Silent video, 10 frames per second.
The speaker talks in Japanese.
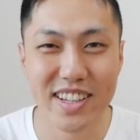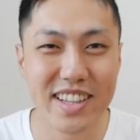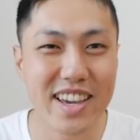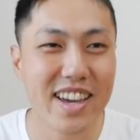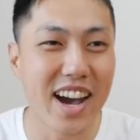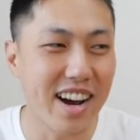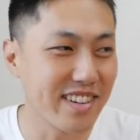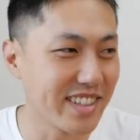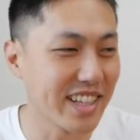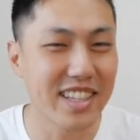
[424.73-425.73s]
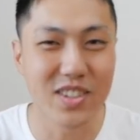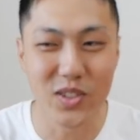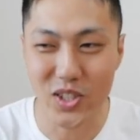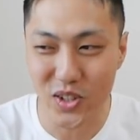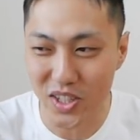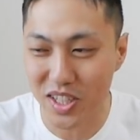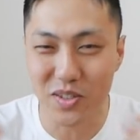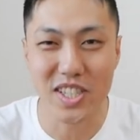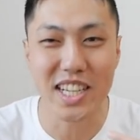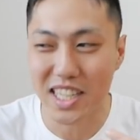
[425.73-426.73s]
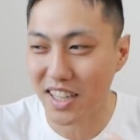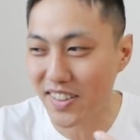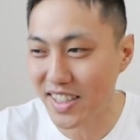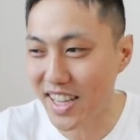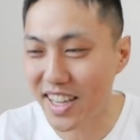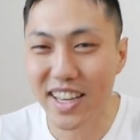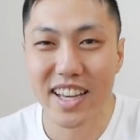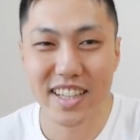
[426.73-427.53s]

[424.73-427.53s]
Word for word: で春になってもうすごい気持ちが高まって